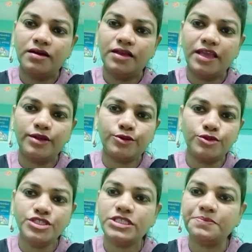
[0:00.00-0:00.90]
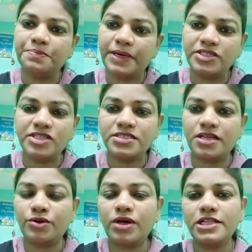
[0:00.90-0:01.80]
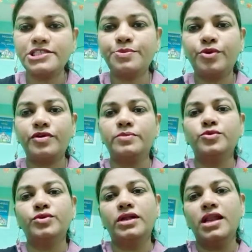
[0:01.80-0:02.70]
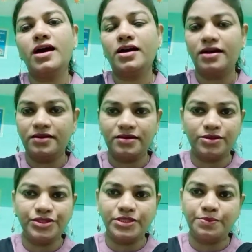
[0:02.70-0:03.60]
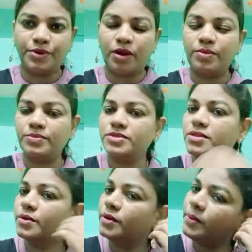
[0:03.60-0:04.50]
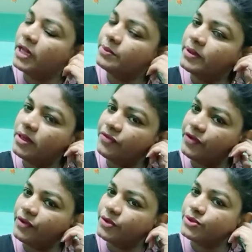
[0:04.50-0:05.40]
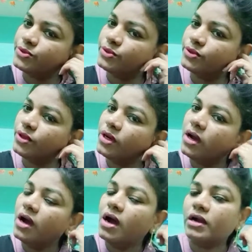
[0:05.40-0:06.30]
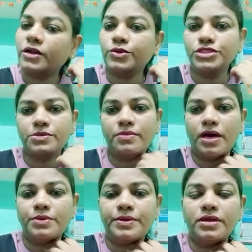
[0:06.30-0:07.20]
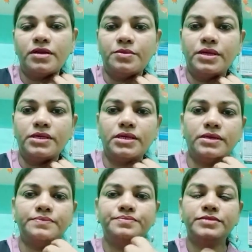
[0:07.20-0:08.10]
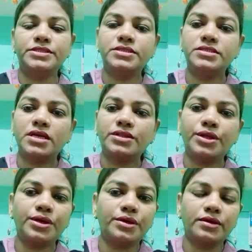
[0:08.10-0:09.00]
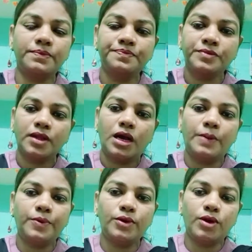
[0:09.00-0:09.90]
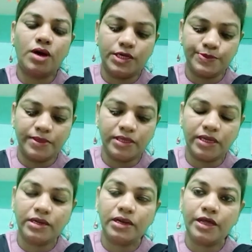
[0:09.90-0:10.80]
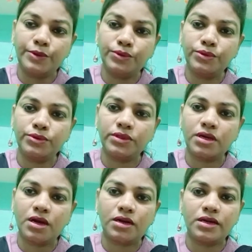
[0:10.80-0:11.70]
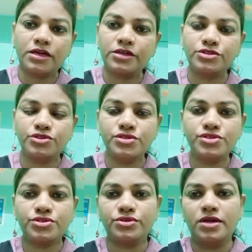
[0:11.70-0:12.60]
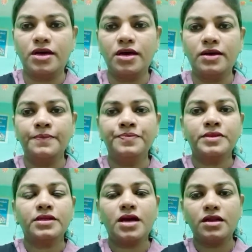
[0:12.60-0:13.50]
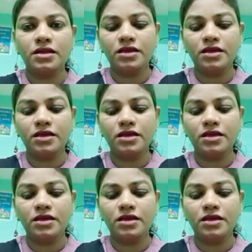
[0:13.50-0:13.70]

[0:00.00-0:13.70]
ఏ కొంచెం పని చేసినా కూడా అలసిపోవడము ఇలా కొంచెం ప్రాబ్లమ్స్తో బాధపడిన ఫీవర్ వస్తూ అట్లా కొంచెం బాధపడ్డా అనమాట మెడిసిన్స్ అయితే అపోలో హాస్పిటల్కి వెళ్ళాను ఇంకా అక్కడక్కడ చూయించుకున్నా కానీ